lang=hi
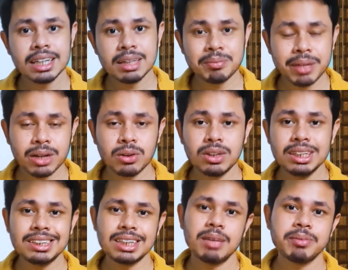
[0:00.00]
कि मेरे को
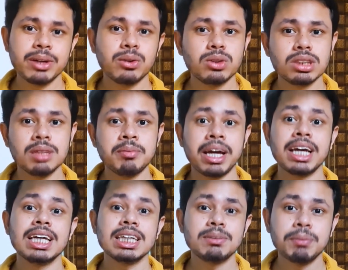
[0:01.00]
इस टाइप की क्वेश्चन मैं
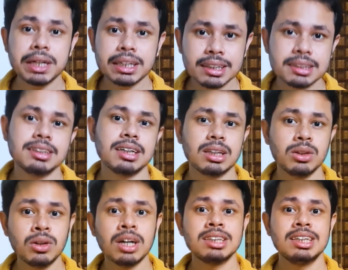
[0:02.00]
एक्सपेक्ट कर सकता
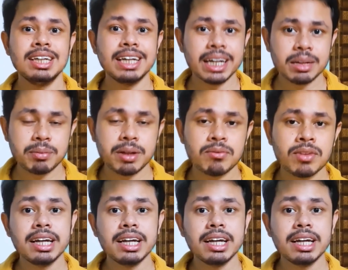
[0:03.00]
हूँ असली गेट में